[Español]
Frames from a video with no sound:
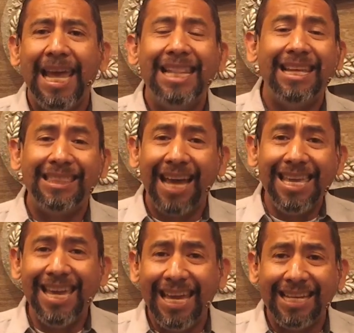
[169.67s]
El
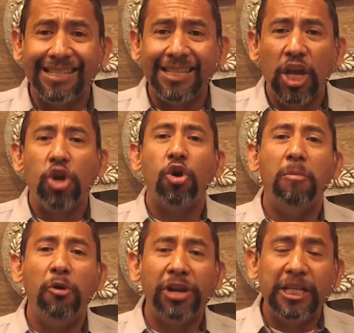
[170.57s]
detalle es
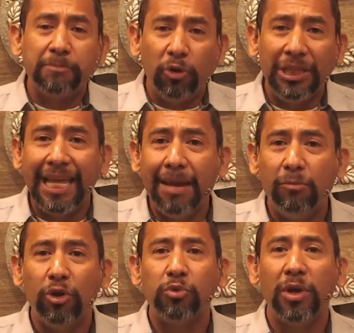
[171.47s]
cómo
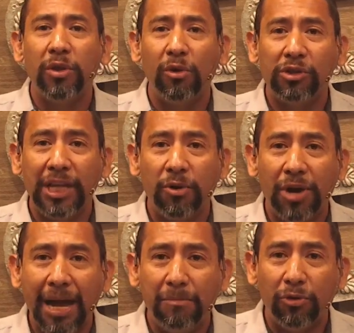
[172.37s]
respondemos cuando nos
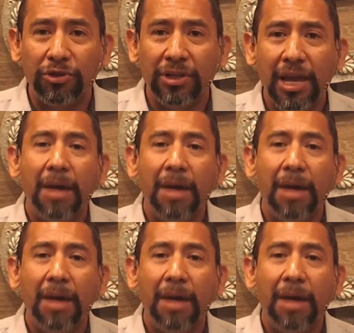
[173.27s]
enojamos.